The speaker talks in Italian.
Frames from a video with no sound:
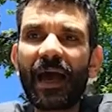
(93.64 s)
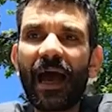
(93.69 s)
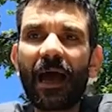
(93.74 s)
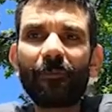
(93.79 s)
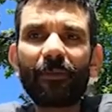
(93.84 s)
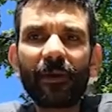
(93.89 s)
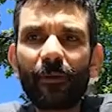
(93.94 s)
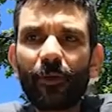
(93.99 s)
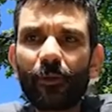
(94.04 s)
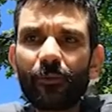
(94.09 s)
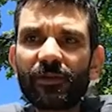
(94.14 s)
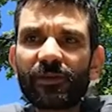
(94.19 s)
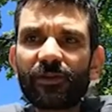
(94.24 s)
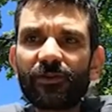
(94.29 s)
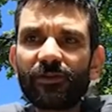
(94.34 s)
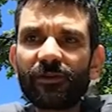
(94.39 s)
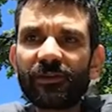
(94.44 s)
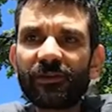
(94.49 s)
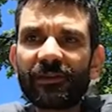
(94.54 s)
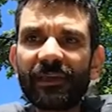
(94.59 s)
Abbiamo
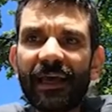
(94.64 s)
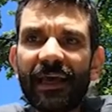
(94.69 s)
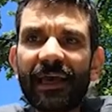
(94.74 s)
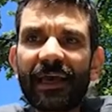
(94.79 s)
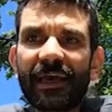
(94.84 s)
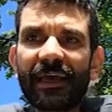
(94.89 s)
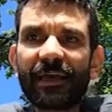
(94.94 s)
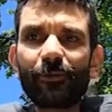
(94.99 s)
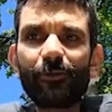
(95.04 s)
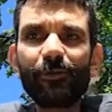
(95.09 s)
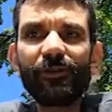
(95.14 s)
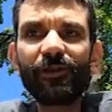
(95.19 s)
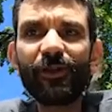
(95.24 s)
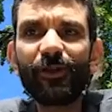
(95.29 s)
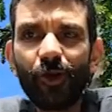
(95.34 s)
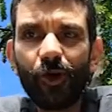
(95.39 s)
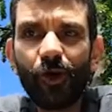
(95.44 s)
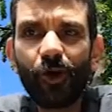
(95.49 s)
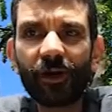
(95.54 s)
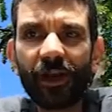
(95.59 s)
bisogno di te e quindi
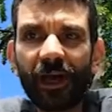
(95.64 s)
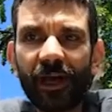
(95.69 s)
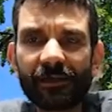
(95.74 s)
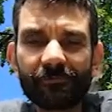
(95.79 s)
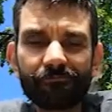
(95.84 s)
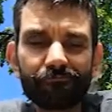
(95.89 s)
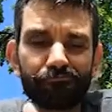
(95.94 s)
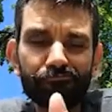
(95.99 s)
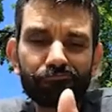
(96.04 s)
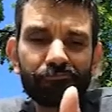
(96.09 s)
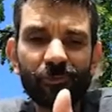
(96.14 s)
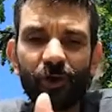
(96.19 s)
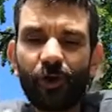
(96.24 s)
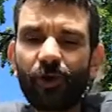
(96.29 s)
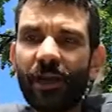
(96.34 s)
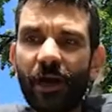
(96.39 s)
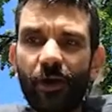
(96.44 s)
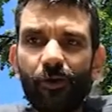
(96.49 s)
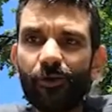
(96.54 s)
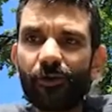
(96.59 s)
dona,
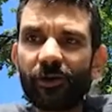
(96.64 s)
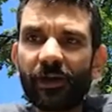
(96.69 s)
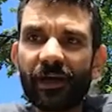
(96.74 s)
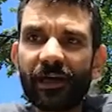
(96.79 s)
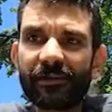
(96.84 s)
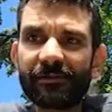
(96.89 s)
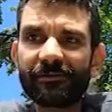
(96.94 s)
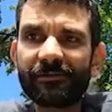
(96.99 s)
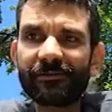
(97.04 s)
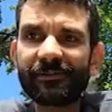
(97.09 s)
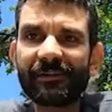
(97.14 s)
dona ora.